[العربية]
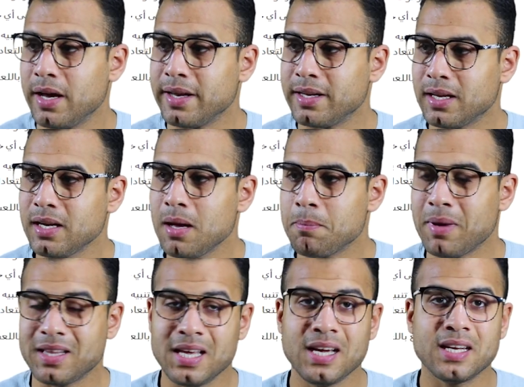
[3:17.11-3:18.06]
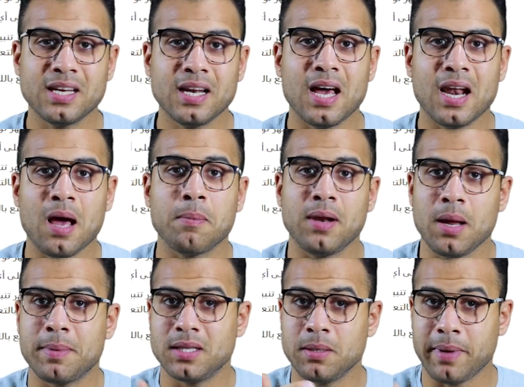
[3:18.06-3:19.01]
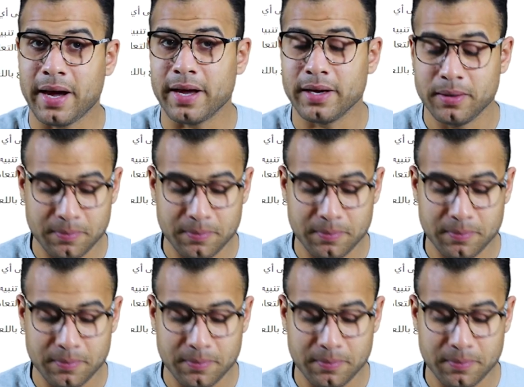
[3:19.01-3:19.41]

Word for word: ان انا محتاج ان انا العب اللعبه دي معاه